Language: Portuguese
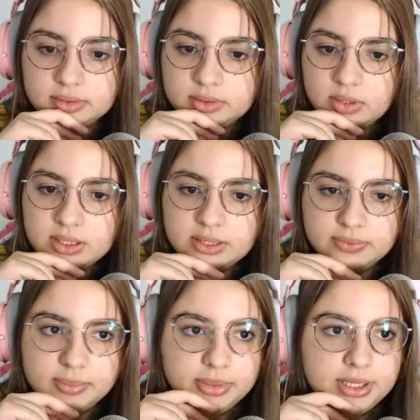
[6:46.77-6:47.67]
Nossa,
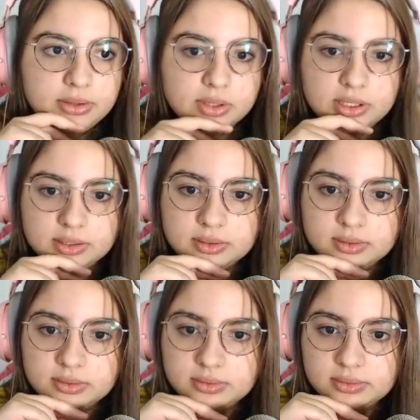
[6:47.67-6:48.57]
foi bonitona.
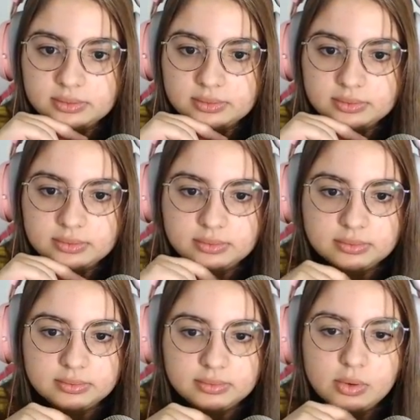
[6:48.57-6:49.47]

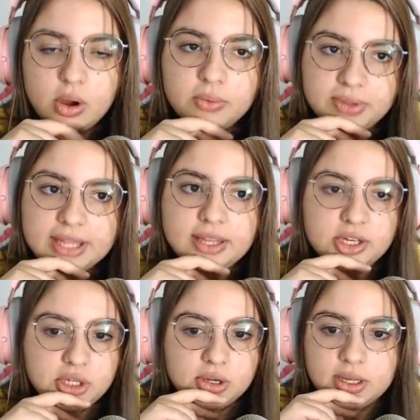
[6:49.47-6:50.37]
Oh, fiquei
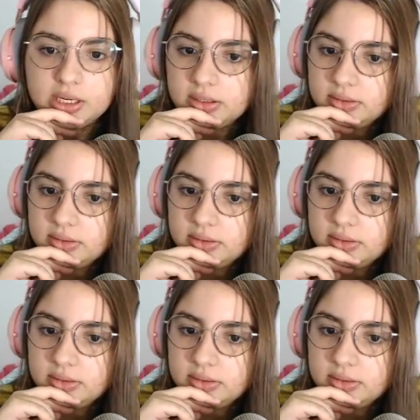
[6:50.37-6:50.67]
triste agora.